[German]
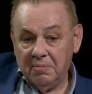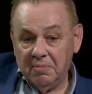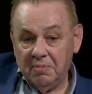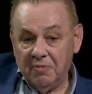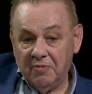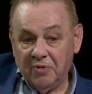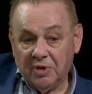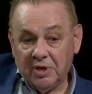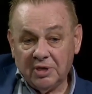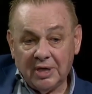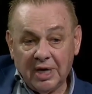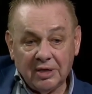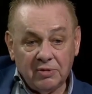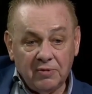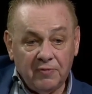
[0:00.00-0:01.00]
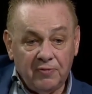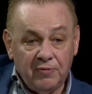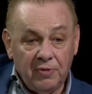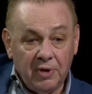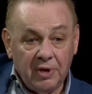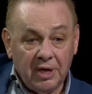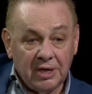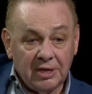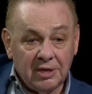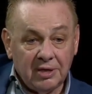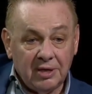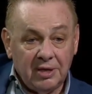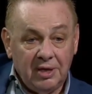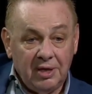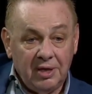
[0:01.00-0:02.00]
wird es dazu führen, dass
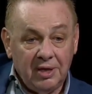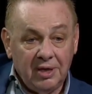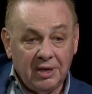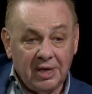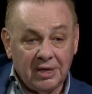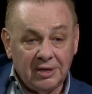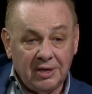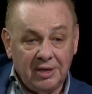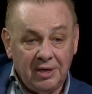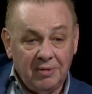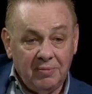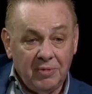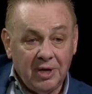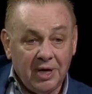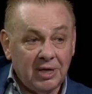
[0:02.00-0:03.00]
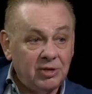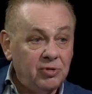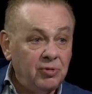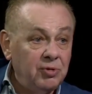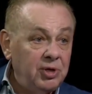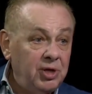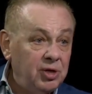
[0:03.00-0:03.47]
die, dass die Migration hier